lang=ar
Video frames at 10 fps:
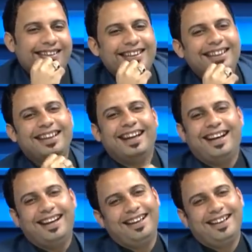
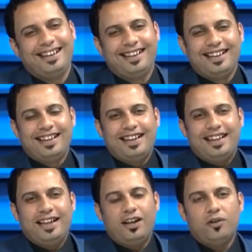لا
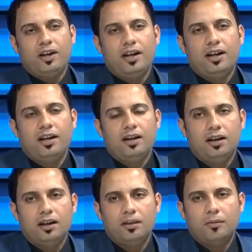لا هو
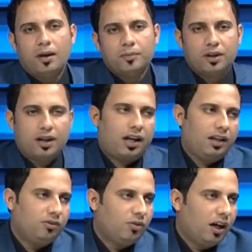آه، ما ممكن
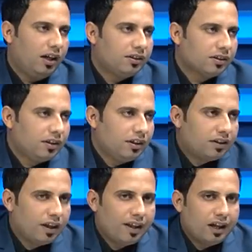اقلد واحد مم.
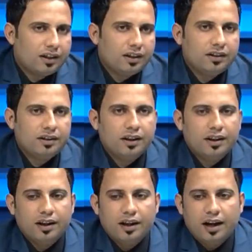انت اذا تريد
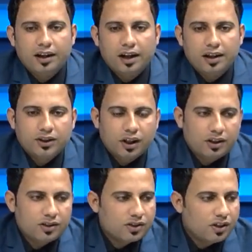آه، اي اي
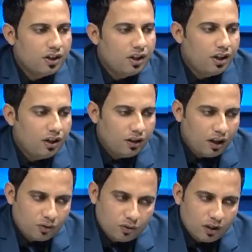شخص
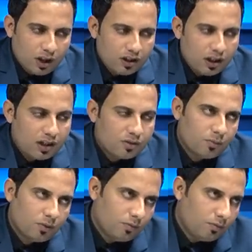اذا يكون ناجح لازم
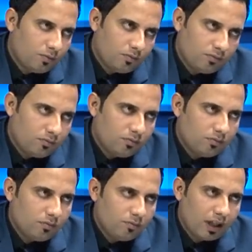مو
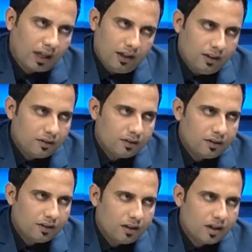ما يقلد
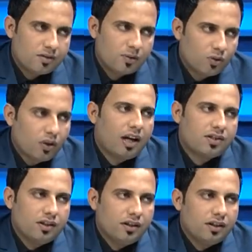حلو لازم يكون اصل